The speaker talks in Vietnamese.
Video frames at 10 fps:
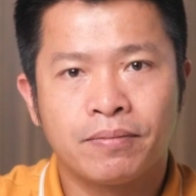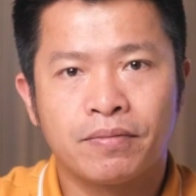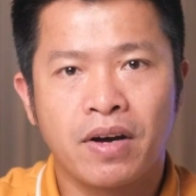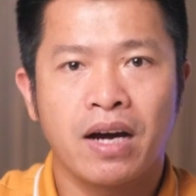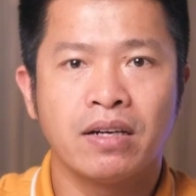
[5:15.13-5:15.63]

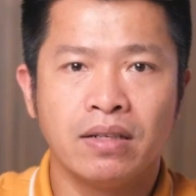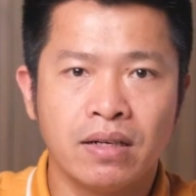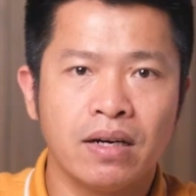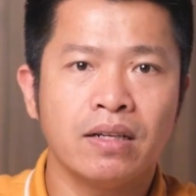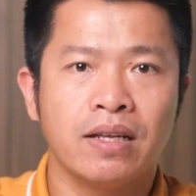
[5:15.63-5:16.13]
Và hơn
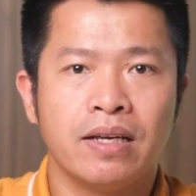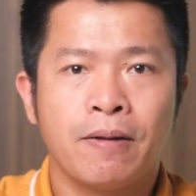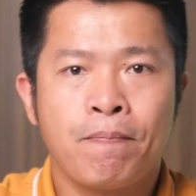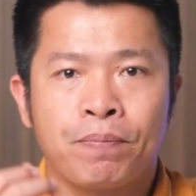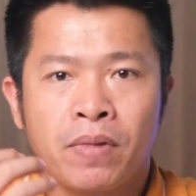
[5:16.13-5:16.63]
nữa
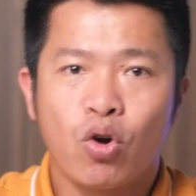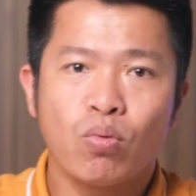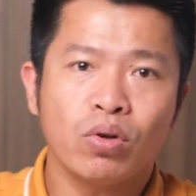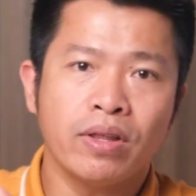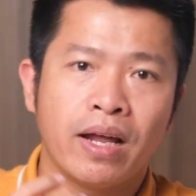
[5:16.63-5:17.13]
thì
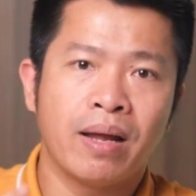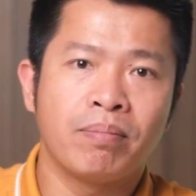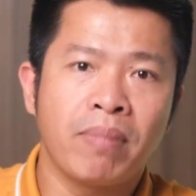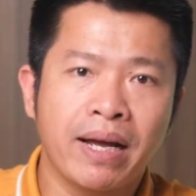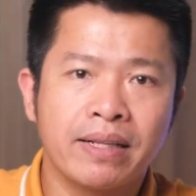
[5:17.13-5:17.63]
cũng có thể
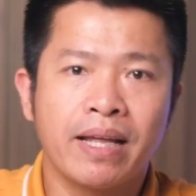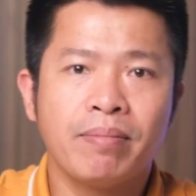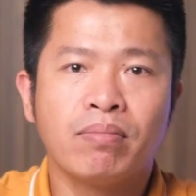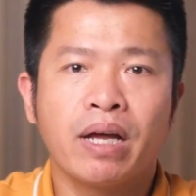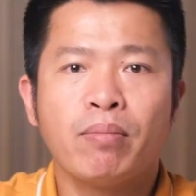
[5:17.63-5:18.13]
làm mạnh
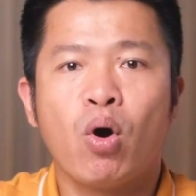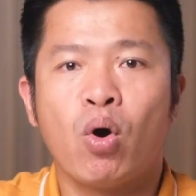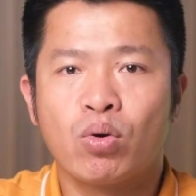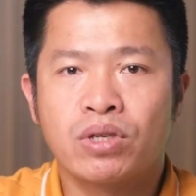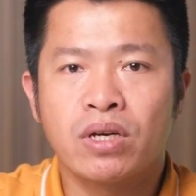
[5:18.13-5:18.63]
thêm cái bộ
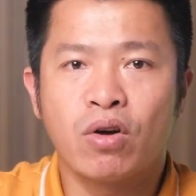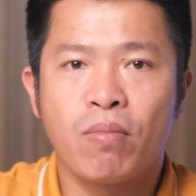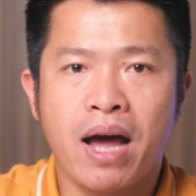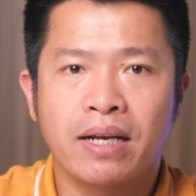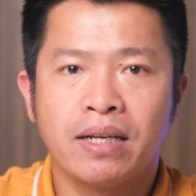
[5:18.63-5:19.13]
hồ sơ của
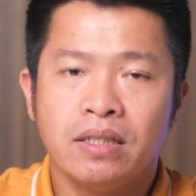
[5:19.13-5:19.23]
bạn